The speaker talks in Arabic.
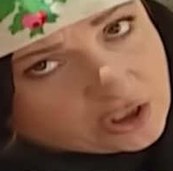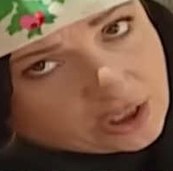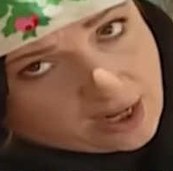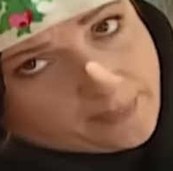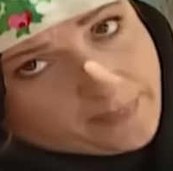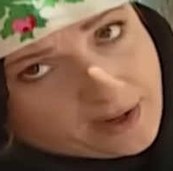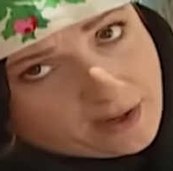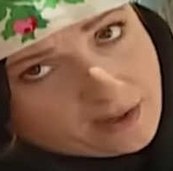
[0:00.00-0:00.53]

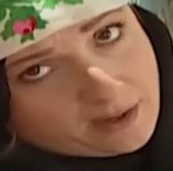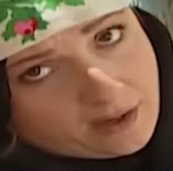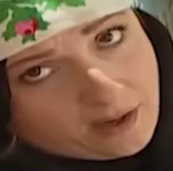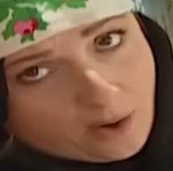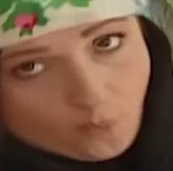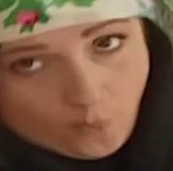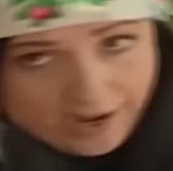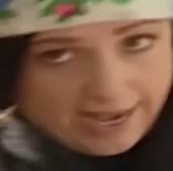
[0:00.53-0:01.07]
خبر
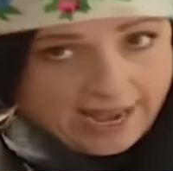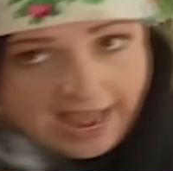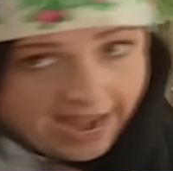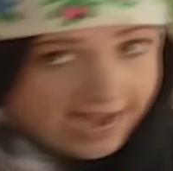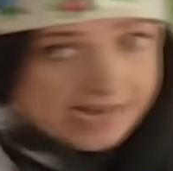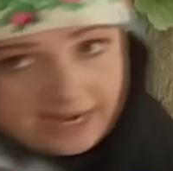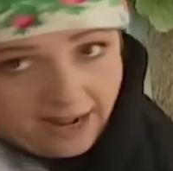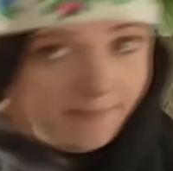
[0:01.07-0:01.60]
ولا
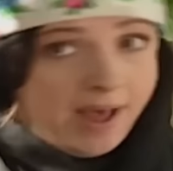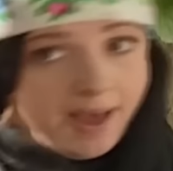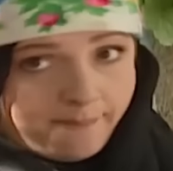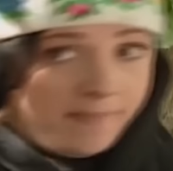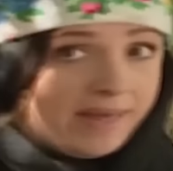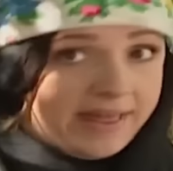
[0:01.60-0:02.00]
هي كمان